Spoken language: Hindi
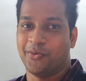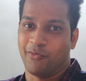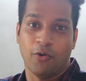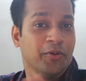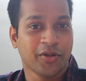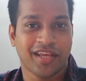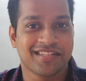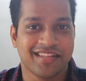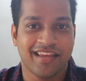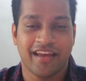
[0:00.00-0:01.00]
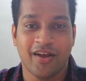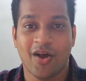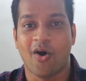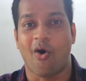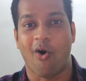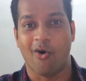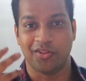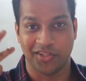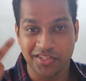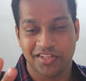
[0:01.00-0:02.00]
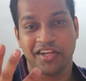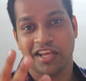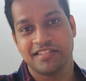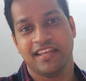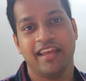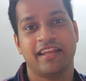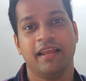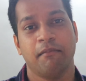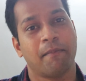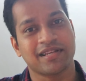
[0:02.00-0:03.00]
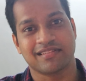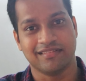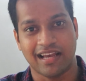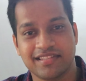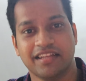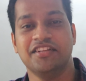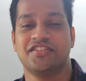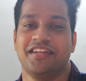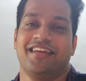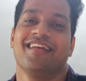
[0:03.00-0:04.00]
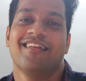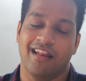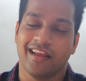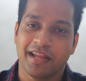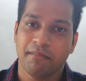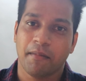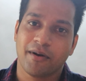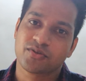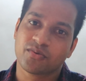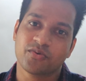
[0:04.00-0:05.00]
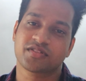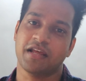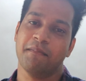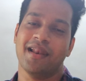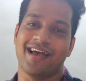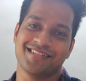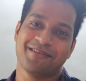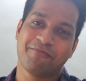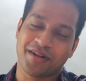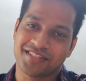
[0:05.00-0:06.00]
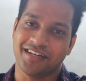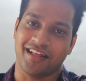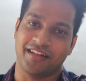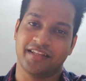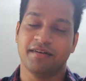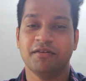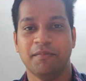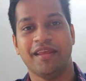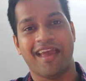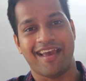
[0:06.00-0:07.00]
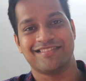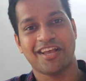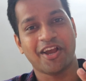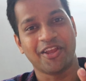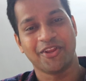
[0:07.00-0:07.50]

तो वो भी तो केस नहीं है और तीसरी केस ये है कि मेरे पास लाइसेंस ही नहीं है लेकिन मेरे पास उस टाइम पे लाइसेंस प्रेजेंट था तभी भी ऐसा